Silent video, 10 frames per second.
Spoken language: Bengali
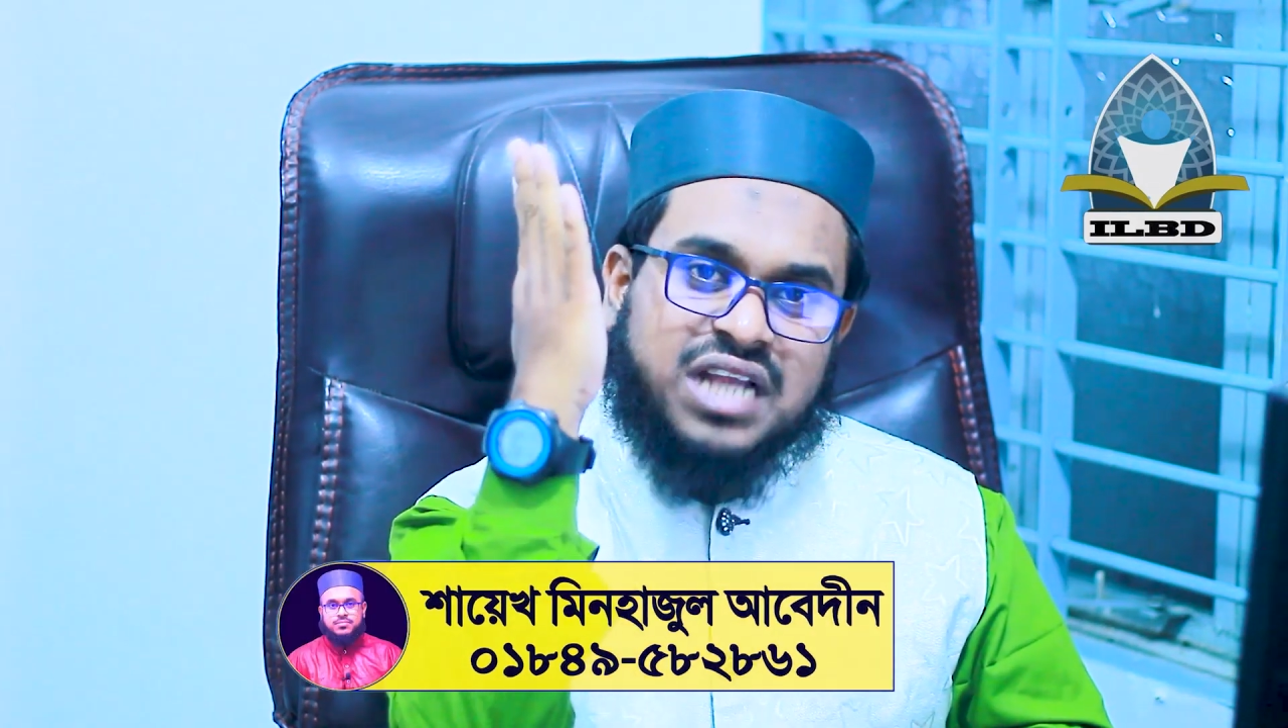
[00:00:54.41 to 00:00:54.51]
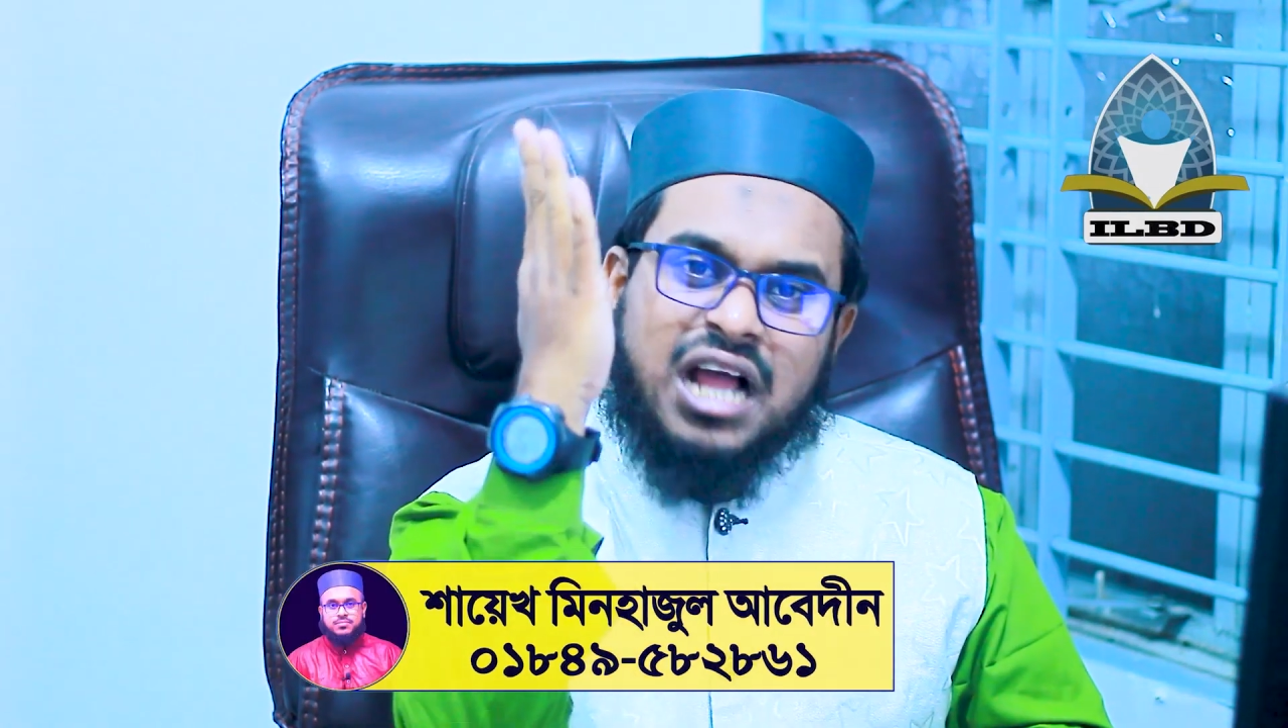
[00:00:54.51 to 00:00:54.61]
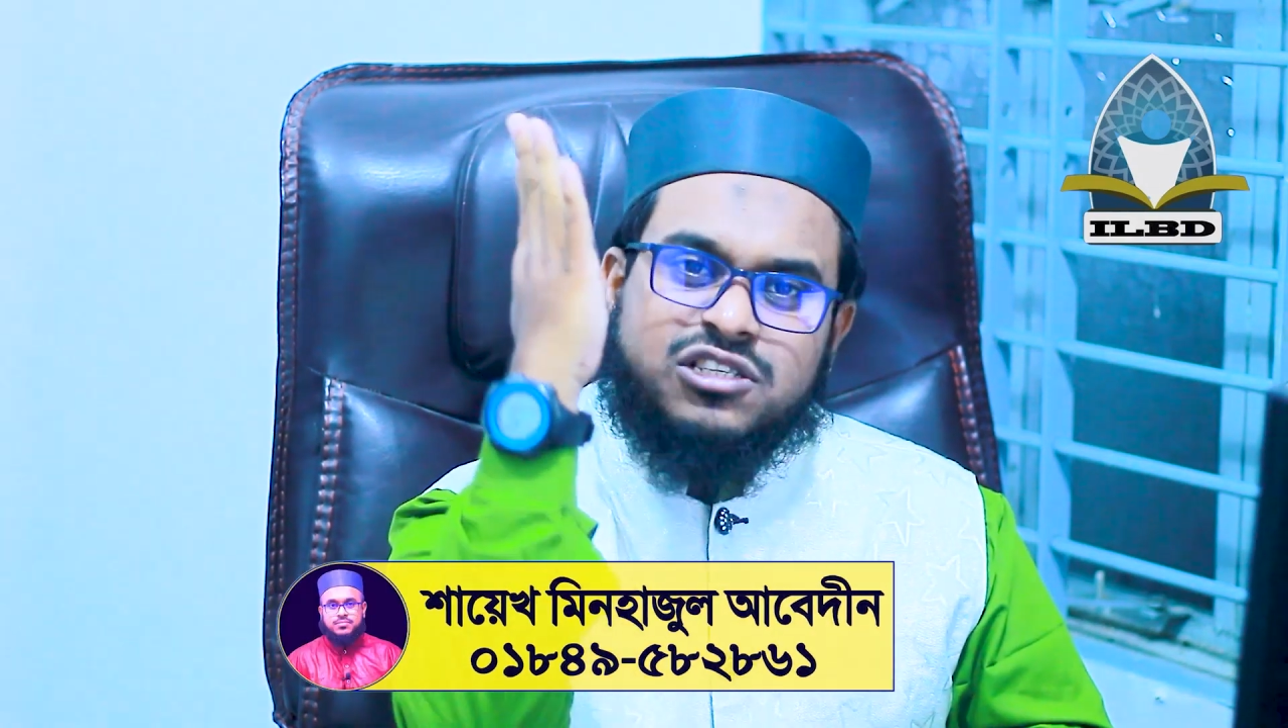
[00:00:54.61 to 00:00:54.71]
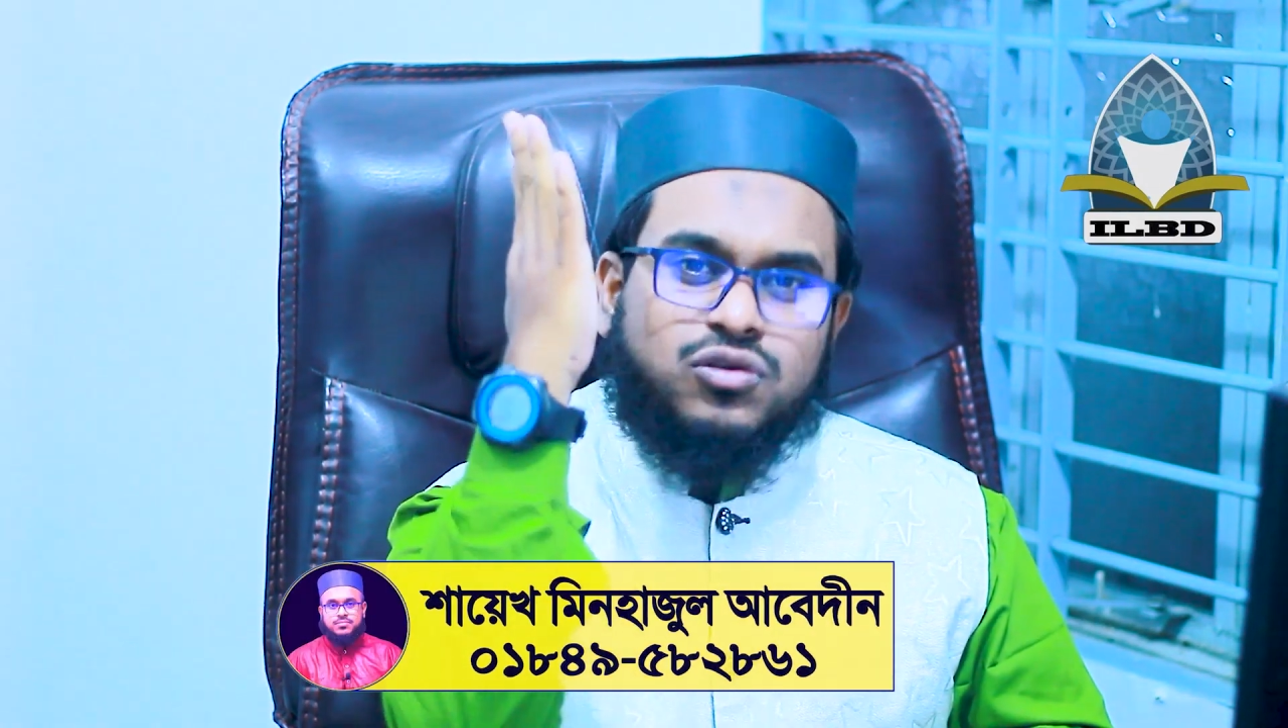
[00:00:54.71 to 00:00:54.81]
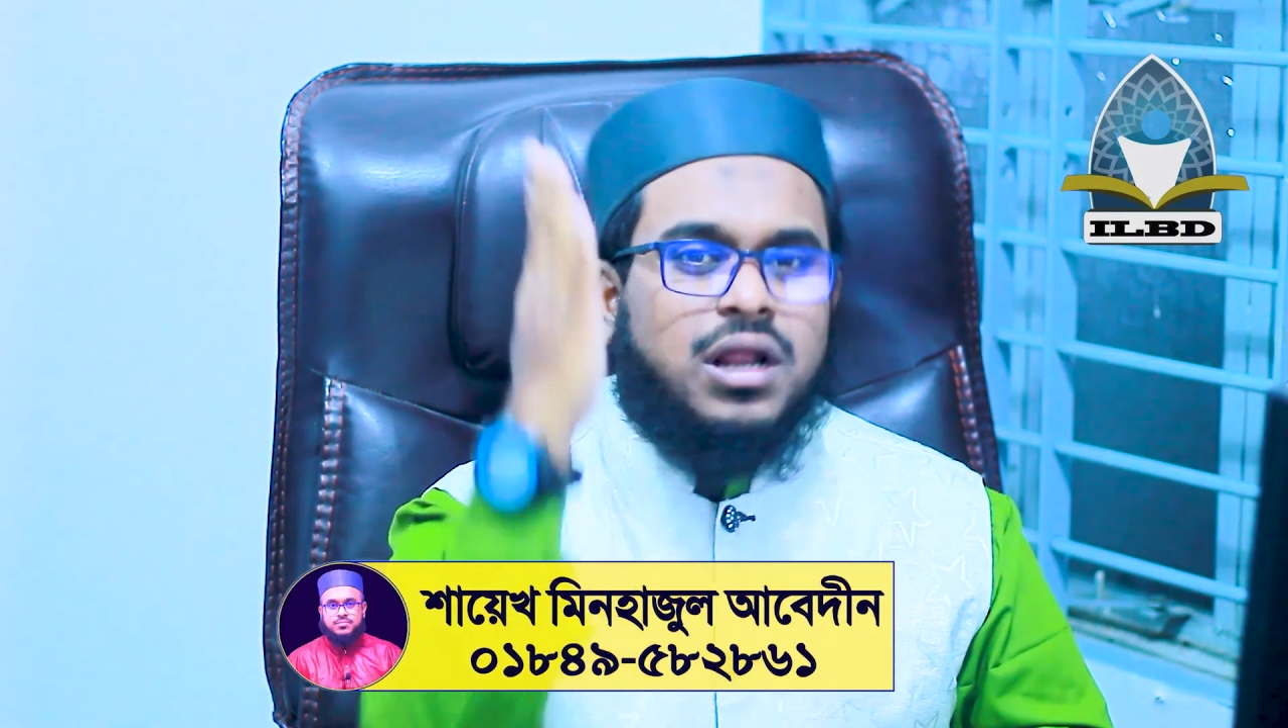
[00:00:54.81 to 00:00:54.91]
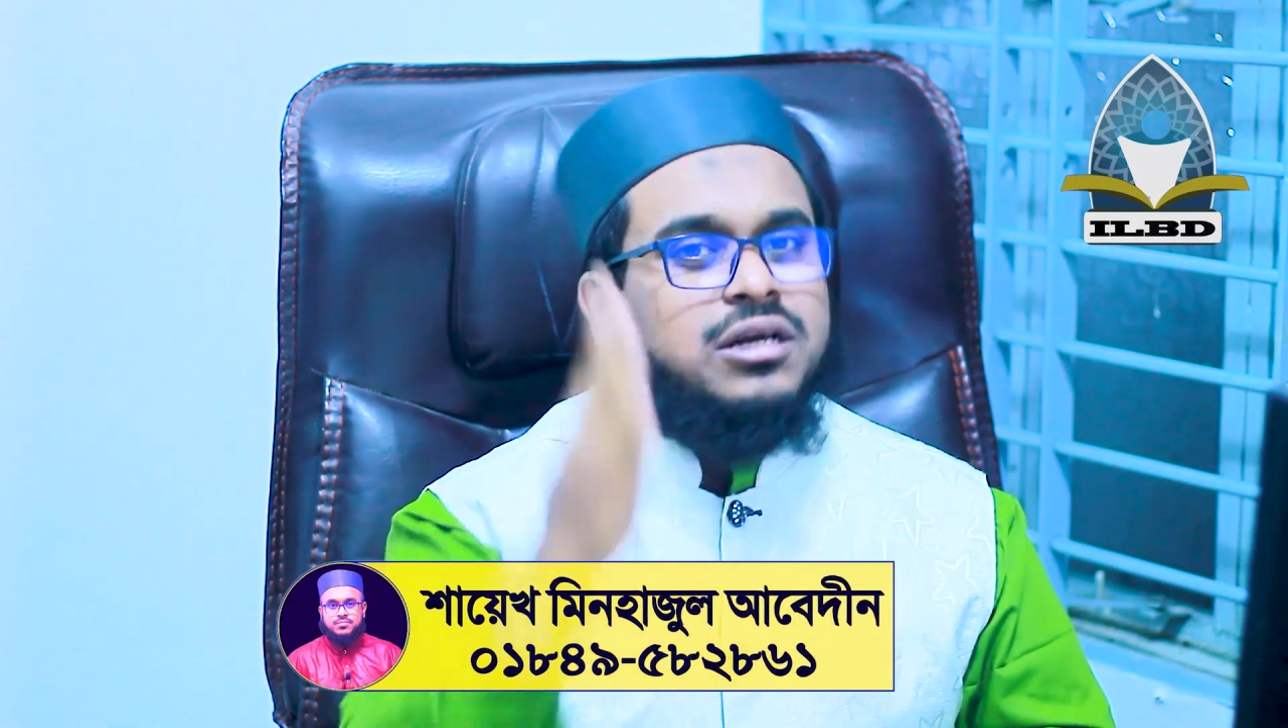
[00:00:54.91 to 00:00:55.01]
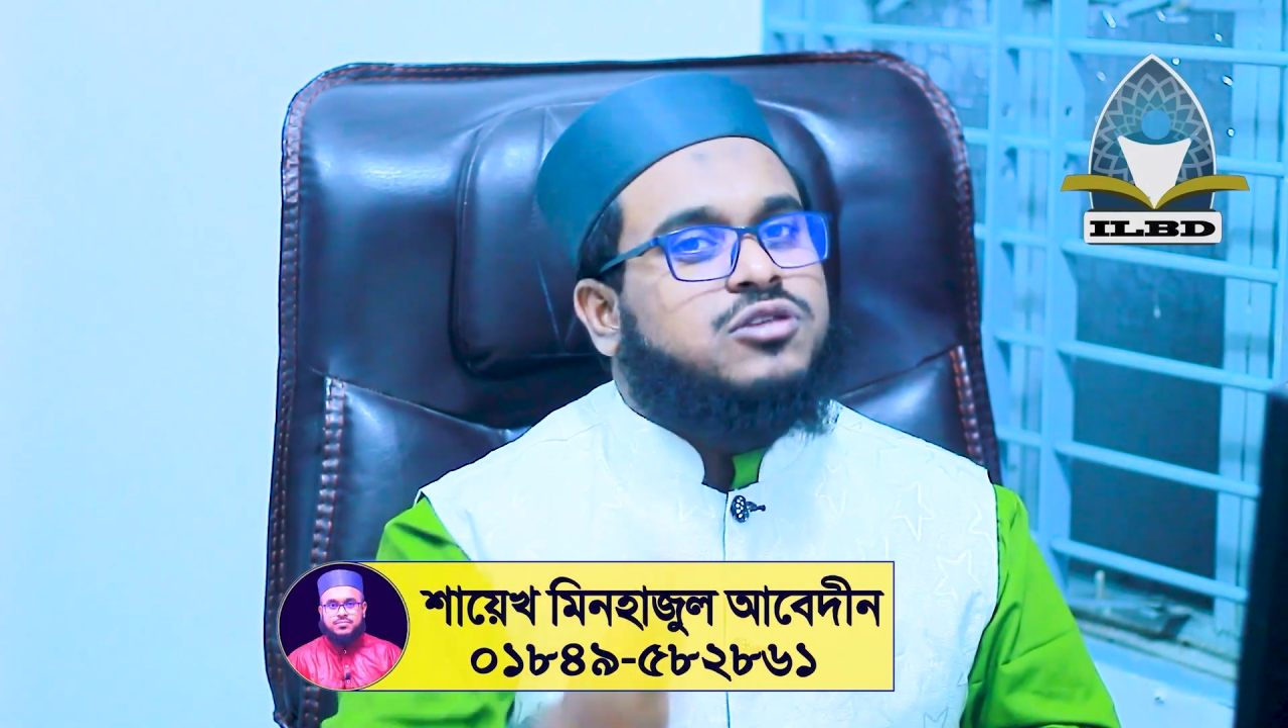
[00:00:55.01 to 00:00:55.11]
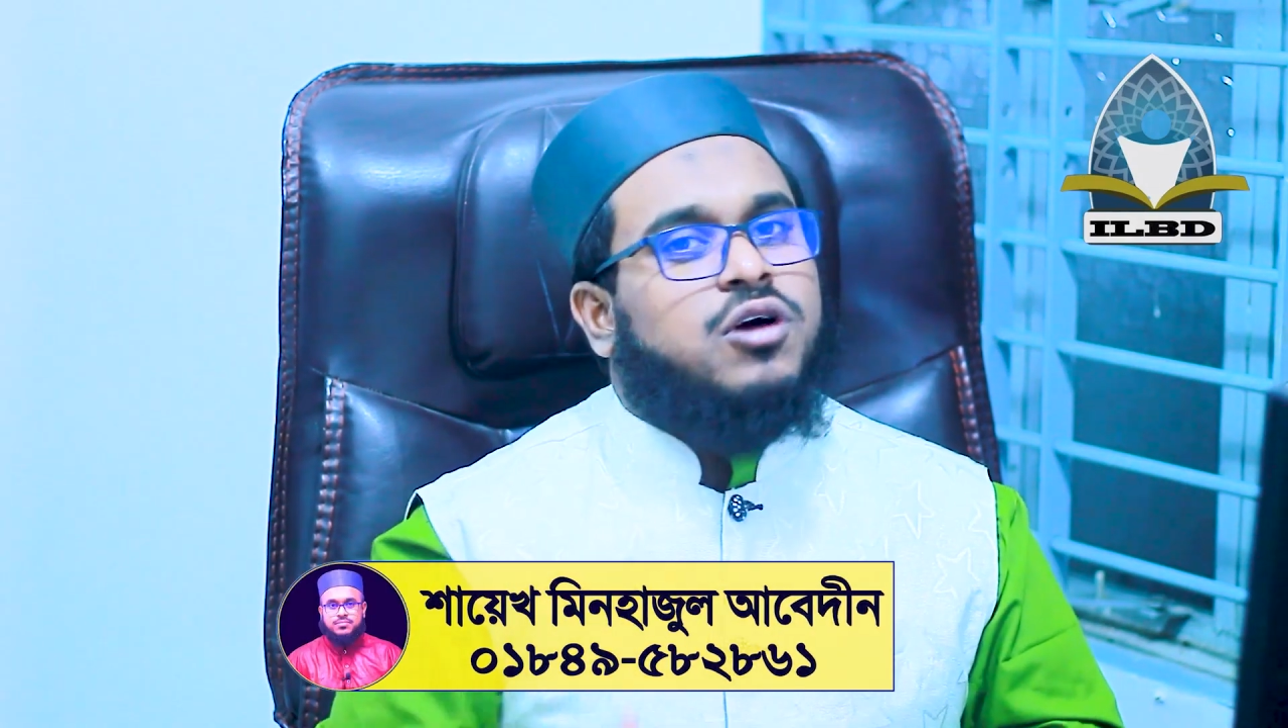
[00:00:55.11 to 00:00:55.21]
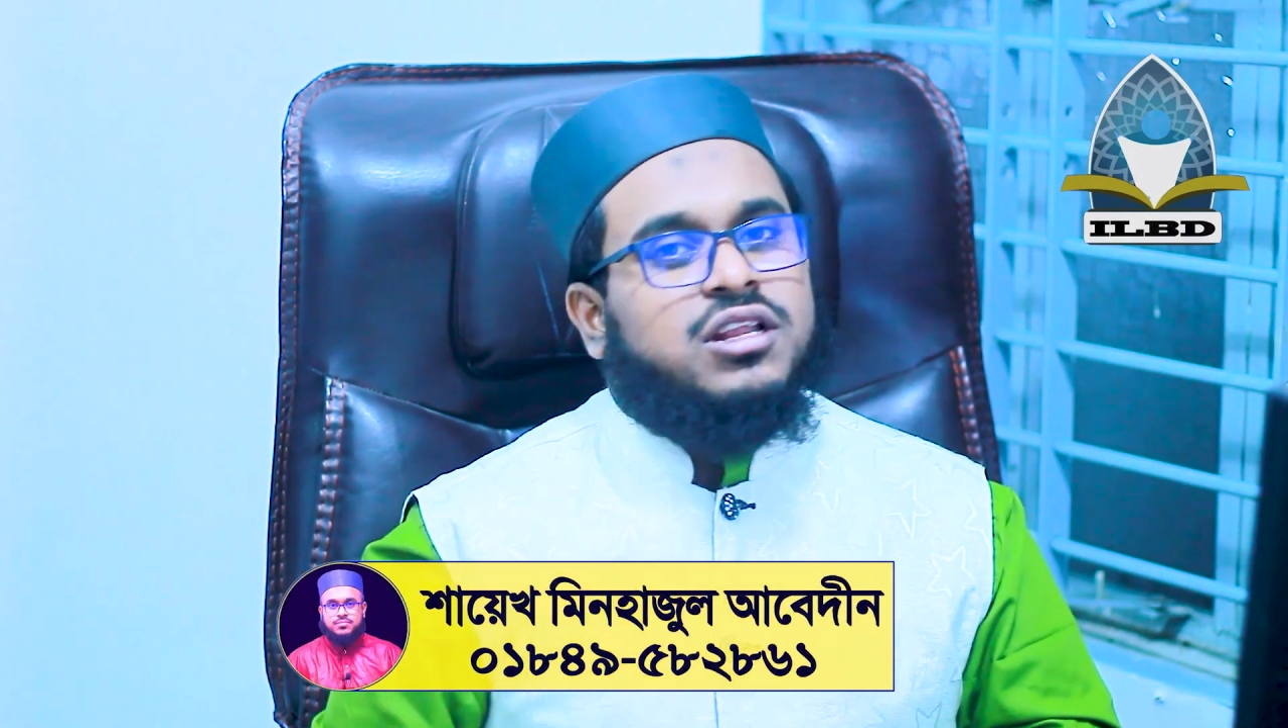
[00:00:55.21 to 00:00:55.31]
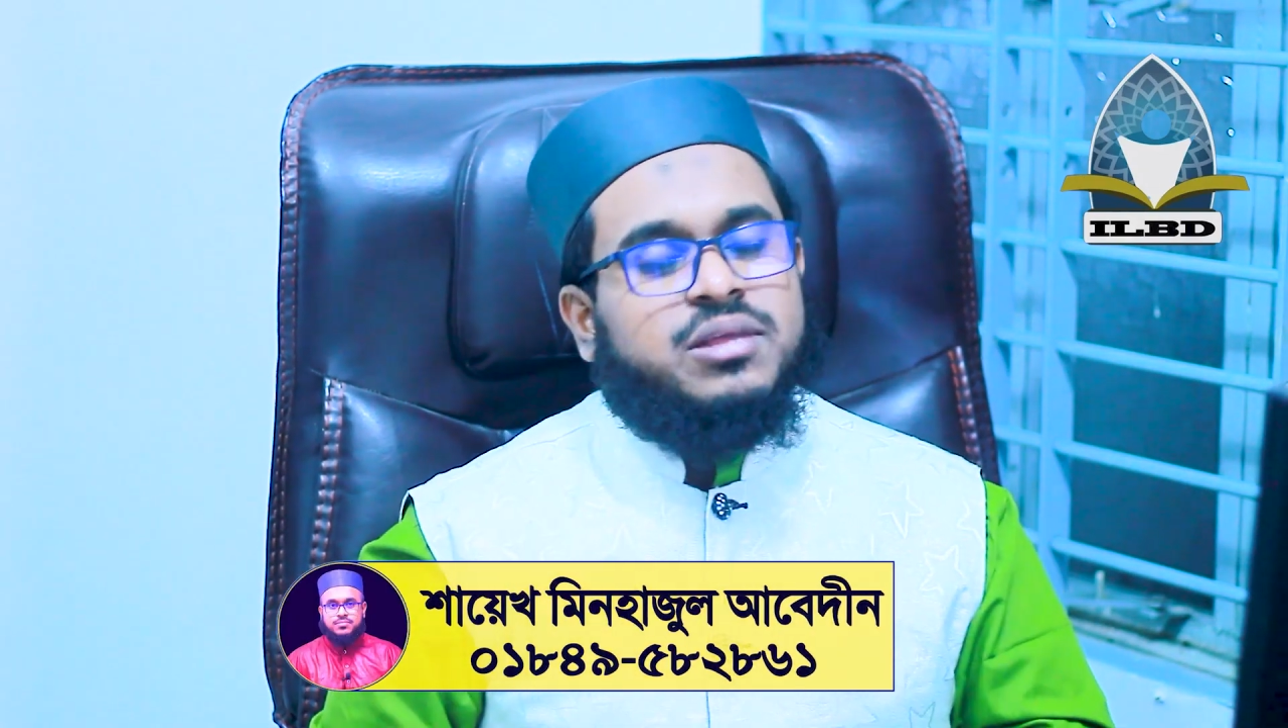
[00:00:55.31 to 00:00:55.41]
টাস করে একটা চর